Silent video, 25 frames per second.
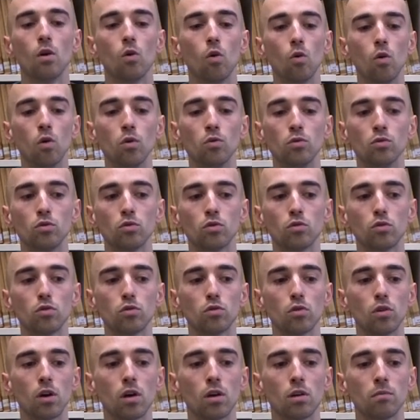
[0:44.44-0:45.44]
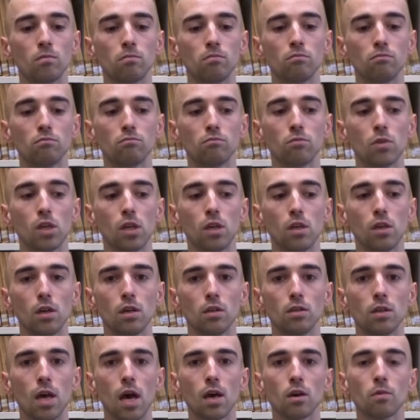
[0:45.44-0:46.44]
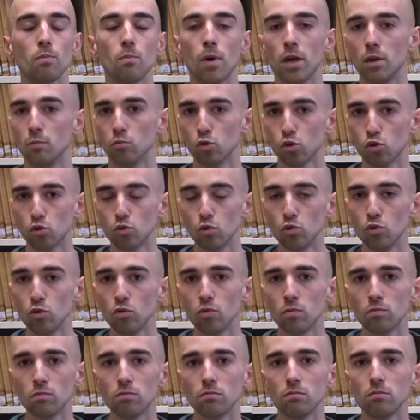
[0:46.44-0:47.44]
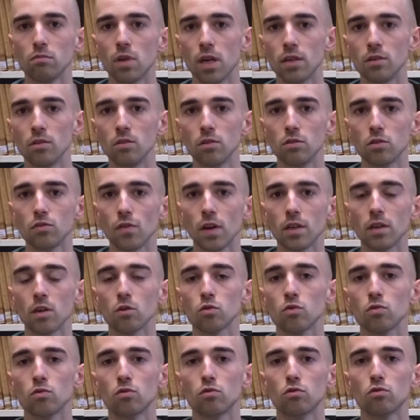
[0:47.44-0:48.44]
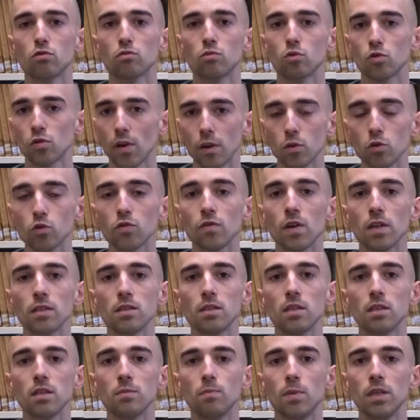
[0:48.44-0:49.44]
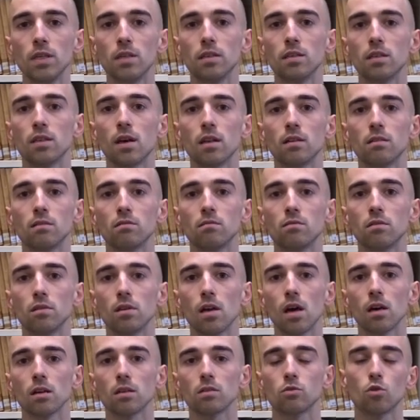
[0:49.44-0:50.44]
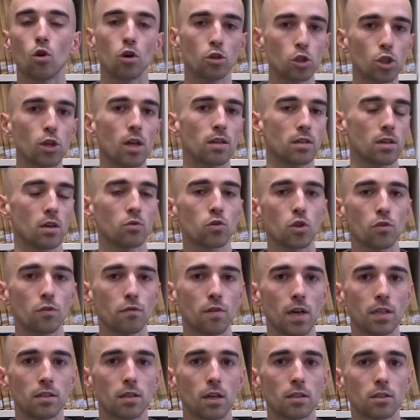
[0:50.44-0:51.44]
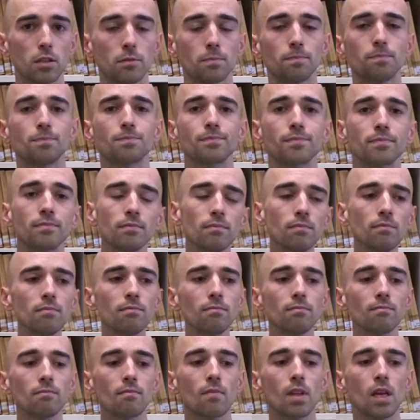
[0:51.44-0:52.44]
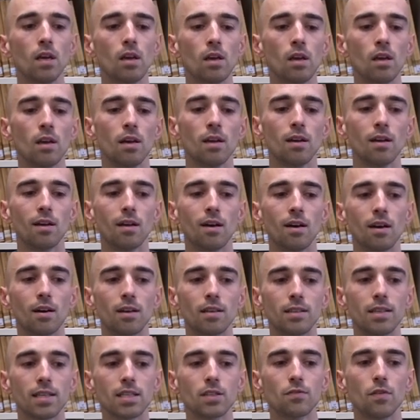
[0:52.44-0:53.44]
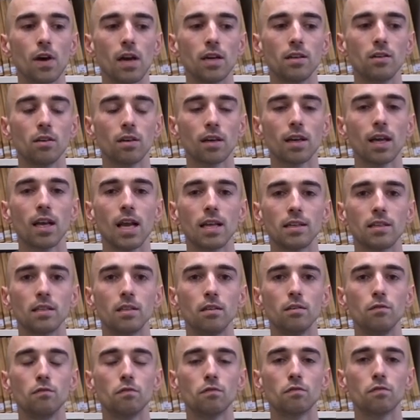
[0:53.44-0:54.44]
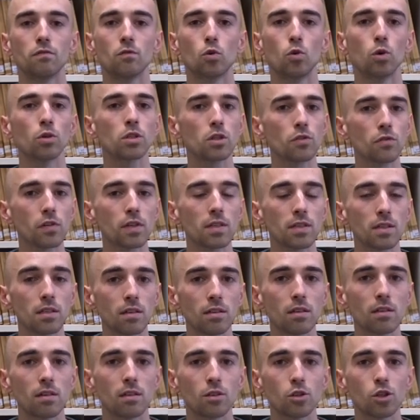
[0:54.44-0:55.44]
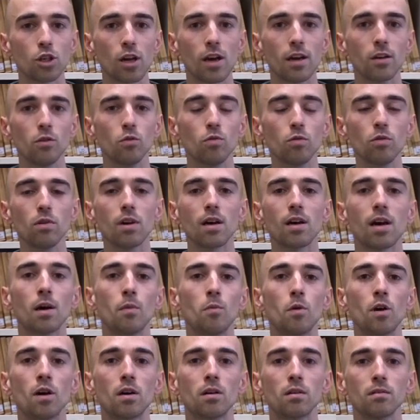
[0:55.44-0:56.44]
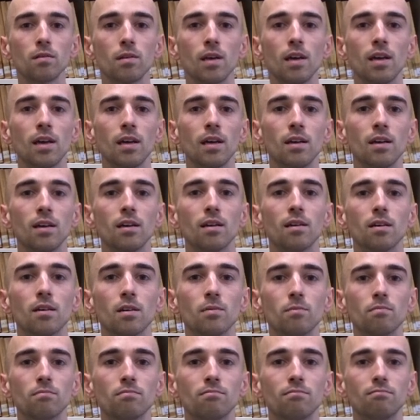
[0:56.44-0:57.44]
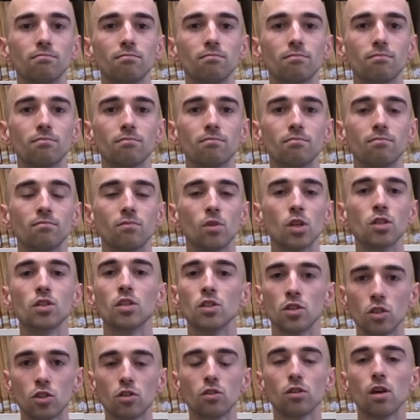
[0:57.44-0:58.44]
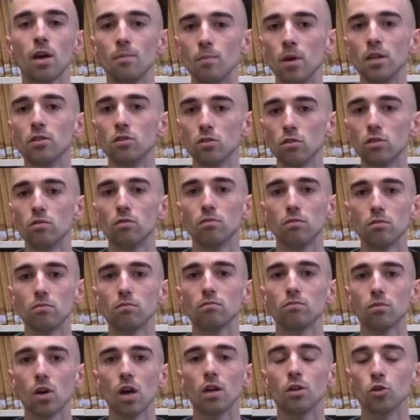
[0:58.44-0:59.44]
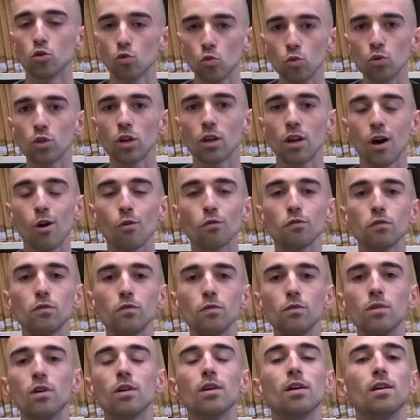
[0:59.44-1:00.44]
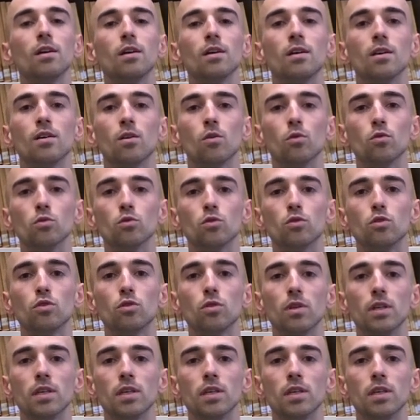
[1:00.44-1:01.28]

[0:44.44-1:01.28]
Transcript: Und ähm, nach meinem Studium, Ende 2022, bin ich dann nach Deutschland ausgewandert. Äh, das war eine relativ kurzfristige Entscheidung, aber ähm, es ist am Ende alles gut gelaufen und